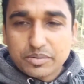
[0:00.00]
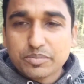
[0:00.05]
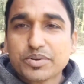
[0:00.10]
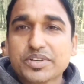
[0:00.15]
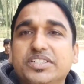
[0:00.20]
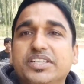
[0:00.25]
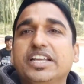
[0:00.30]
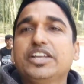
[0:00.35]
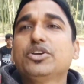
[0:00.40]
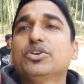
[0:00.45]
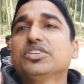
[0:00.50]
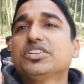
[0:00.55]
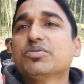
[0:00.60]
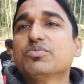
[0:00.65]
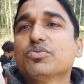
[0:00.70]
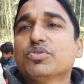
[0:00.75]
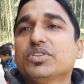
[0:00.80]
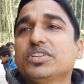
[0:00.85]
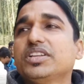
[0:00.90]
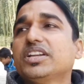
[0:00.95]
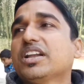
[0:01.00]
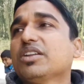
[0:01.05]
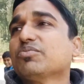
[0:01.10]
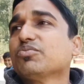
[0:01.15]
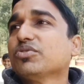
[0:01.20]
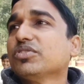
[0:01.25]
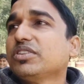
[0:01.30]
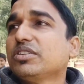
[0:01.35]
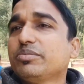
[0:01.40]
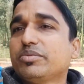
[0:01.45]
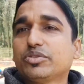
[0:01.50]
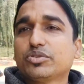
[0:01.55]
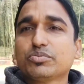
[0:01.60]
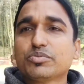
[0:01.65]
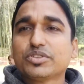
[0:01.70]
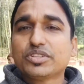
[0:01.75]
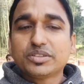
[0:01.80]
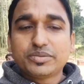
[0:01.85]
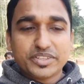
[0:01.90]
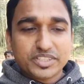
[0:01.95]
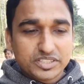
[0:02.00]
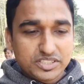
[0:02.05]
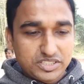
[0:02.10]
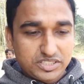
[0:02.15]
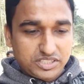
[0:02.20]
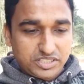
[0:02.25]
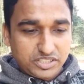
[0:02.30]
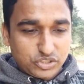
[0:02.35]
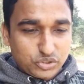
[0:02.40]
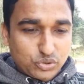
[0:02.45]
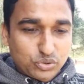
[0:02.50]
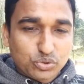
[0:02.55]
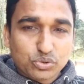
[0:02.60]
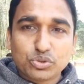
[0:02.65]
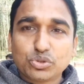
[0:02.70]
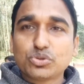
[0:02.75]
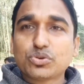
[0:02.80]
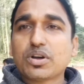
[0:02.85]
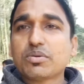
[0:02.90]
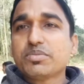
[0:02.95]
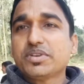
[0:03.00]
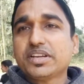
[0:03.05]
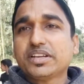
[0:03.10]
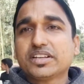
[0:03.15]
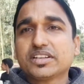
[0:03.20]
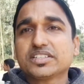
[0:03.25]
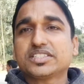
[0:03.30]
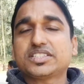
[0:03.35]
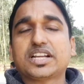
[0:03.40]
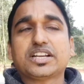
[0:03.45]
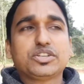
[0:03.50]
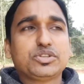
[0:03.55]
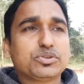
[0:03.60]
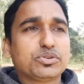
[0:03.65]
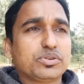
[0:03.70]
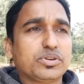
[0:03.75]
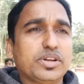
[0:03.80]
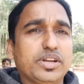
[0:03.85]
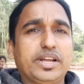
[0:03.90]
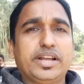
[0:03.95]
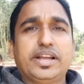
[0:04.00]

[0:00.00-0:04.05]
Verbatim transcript: ফ্রেন্ডস এই হচ্ছে মন্দির আর মন্দির সম্বন্ধে ফ্রেন্ডস কিছু তথ্য আমি এখানকার স্থানীয়